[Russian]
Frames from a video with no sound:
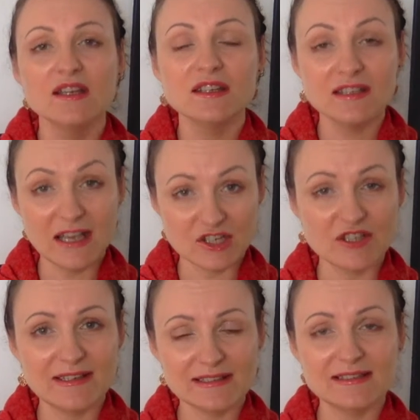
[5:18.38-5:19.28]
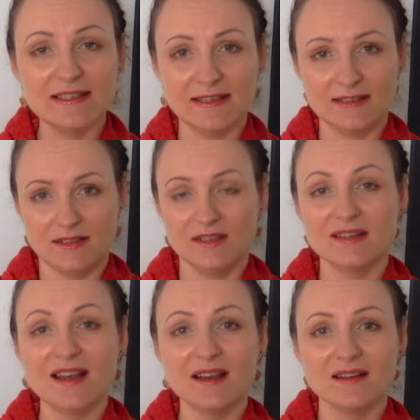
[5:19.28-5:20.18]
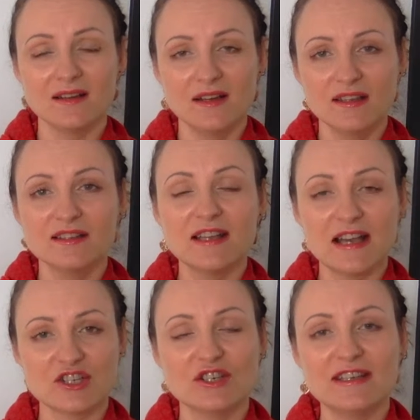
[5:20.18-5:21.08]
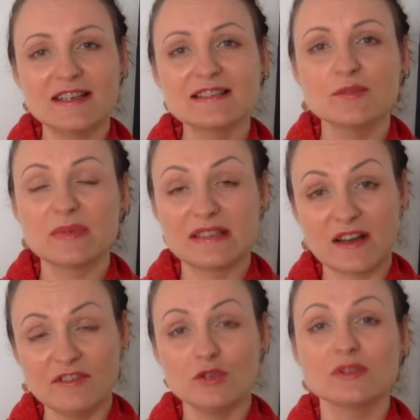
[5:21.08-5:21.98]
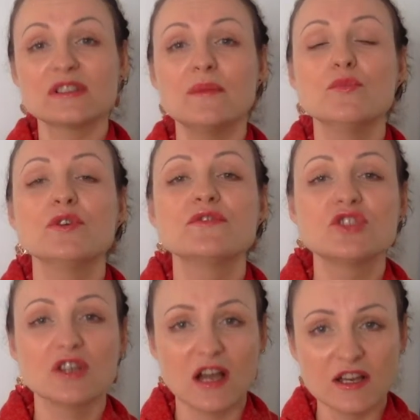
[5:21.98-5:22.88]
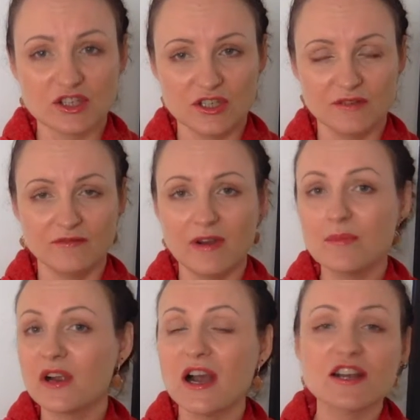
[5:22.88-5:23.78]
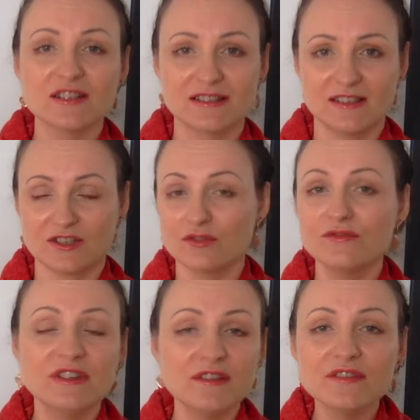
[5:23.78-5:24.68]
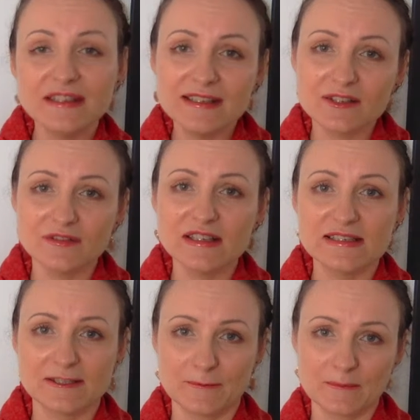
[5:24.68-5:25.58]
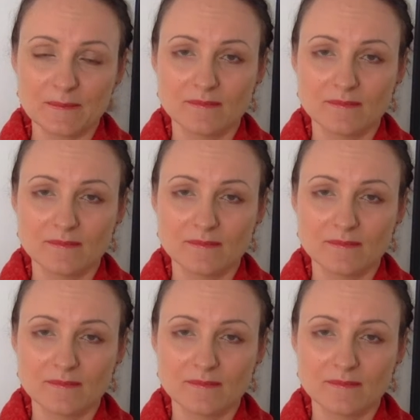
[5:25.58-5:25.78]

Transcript: И даже если это не так, даже если по сравнению с собой вчерашний вам кажется, что вы не выигрываете,